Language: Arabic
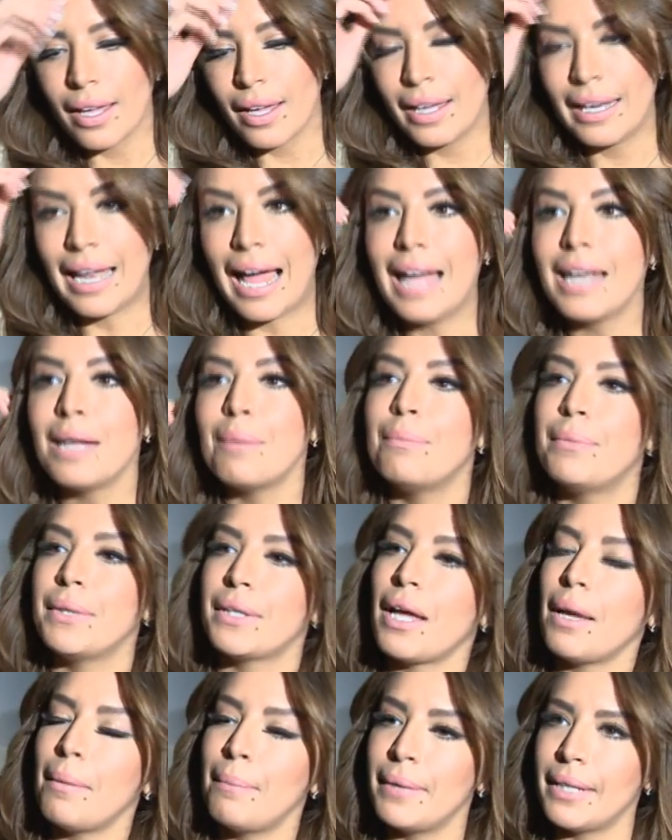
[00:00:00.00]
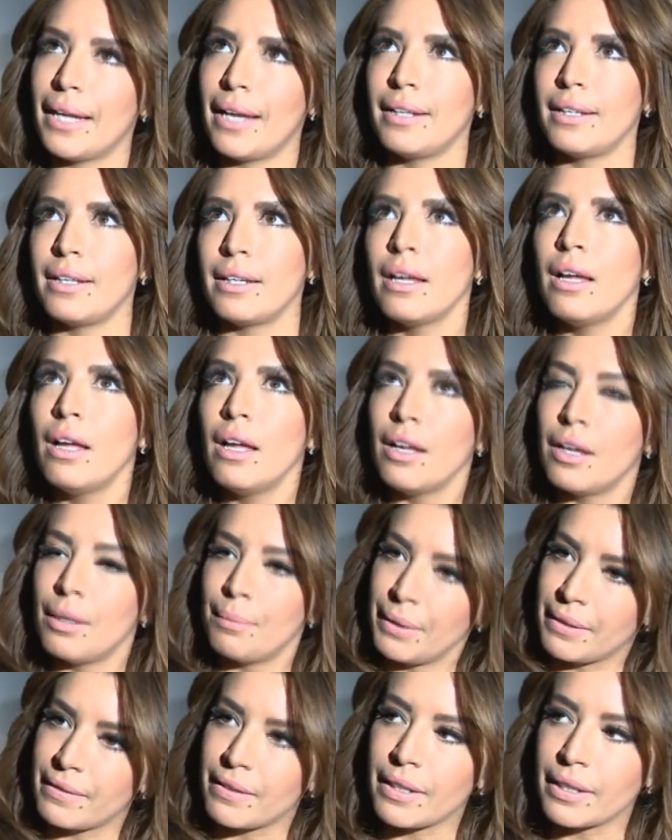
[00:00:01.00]
آه، العالم بتحب يعني
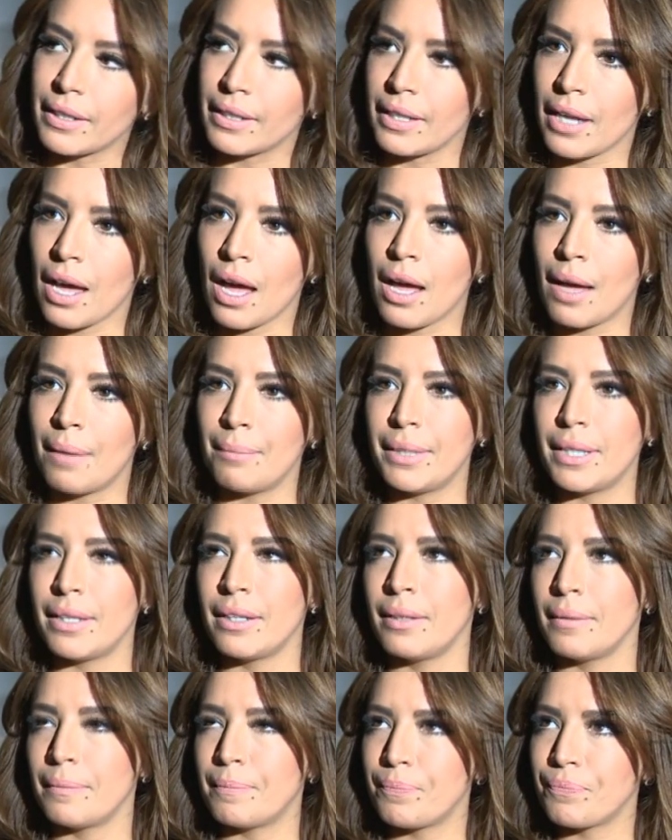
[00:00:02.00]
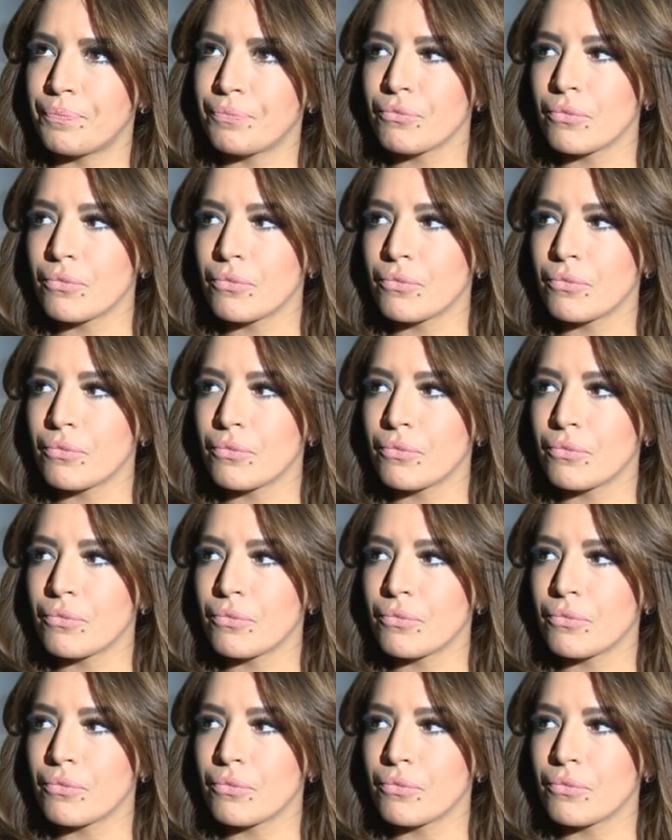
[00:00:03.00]
بتركيا امين